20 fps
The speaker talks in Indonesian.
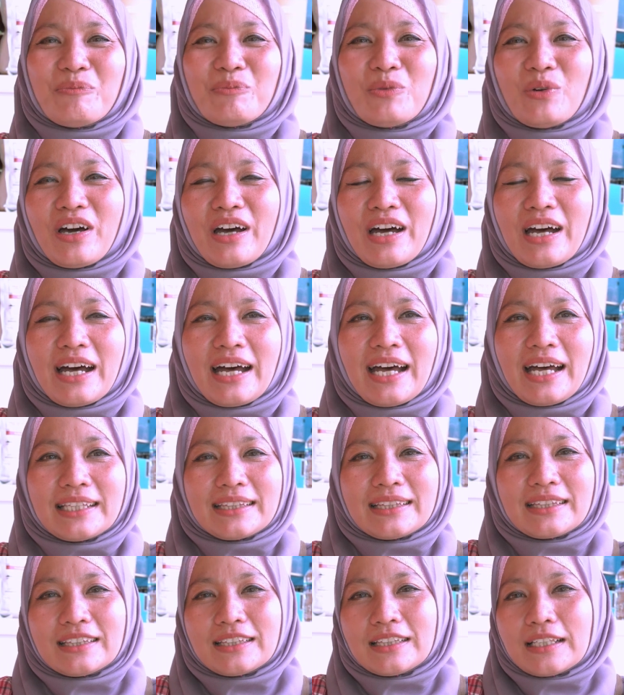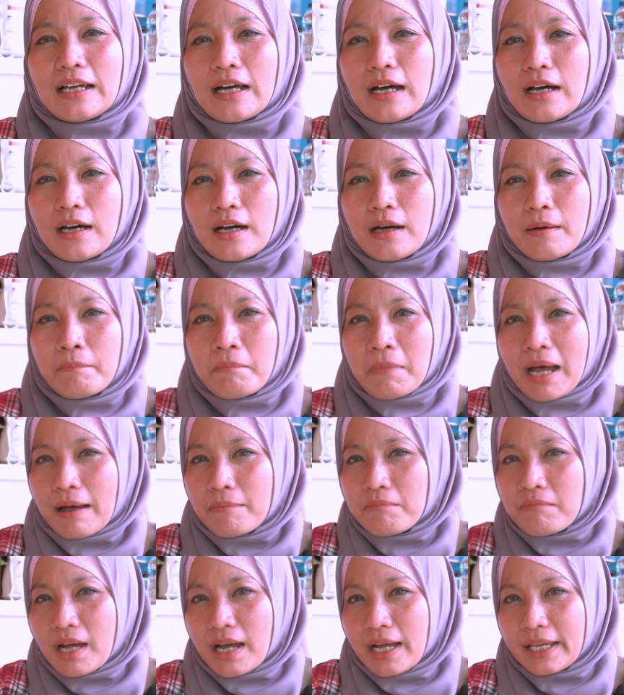buat eh,
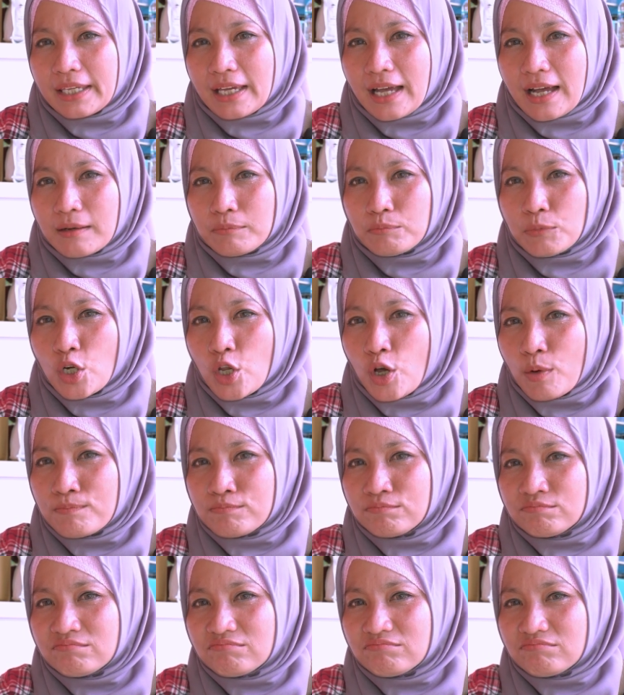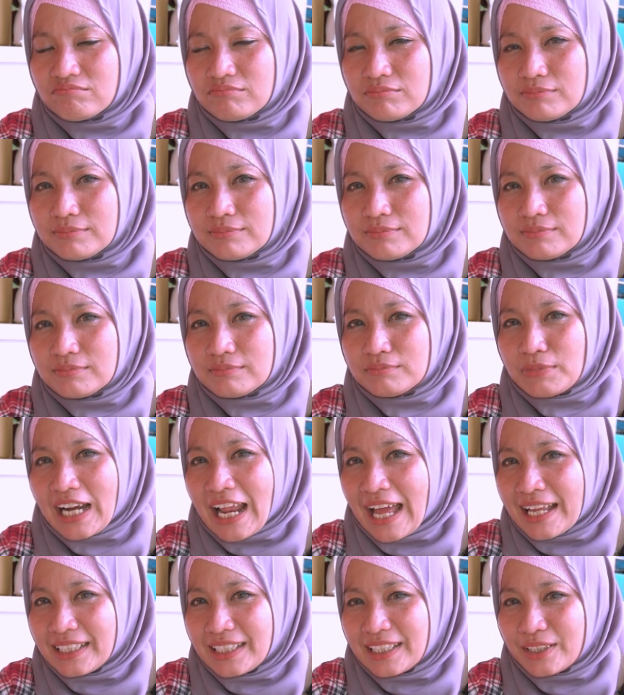emak-emak uh, yang belum
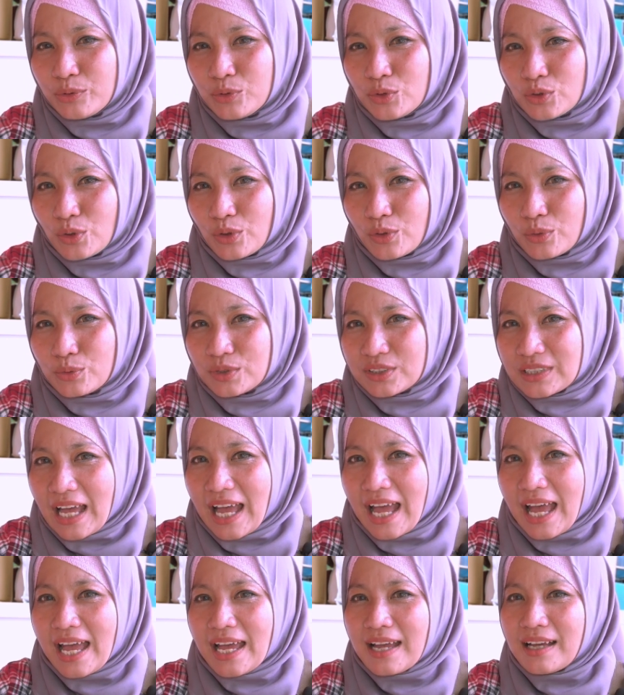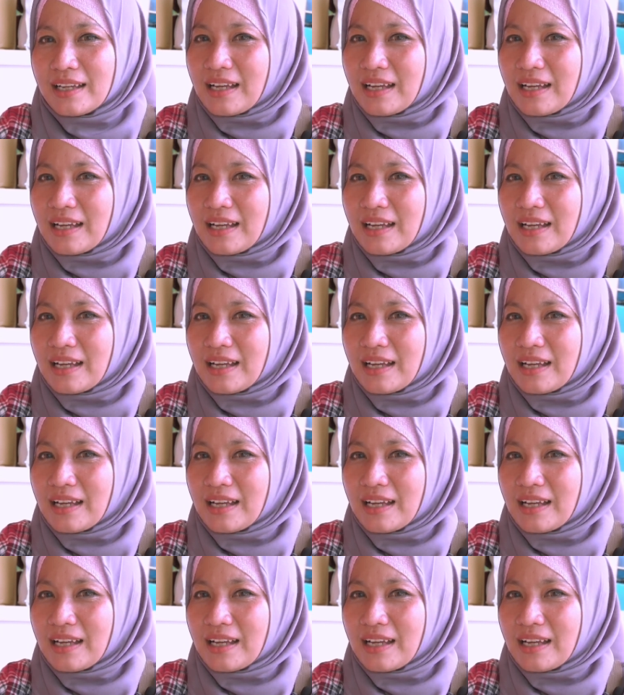berani untuk usaha